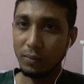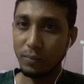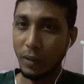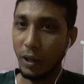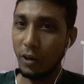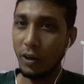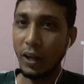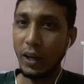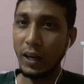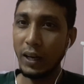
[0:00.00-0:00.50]

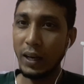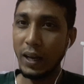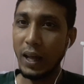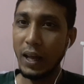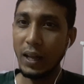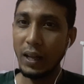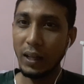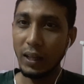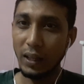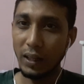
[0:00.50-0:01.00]
ভালো লাগে না
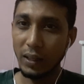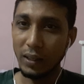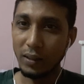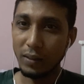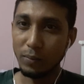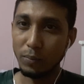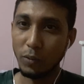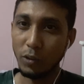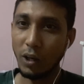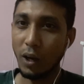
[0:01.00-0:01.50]

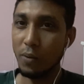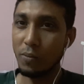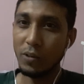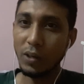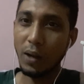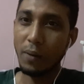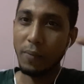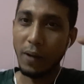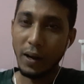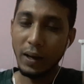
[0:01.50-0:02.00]
মোটা
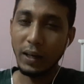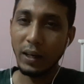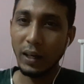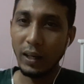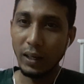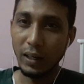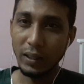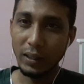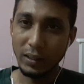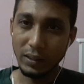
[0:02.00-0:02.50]
মোটা বান্ডিল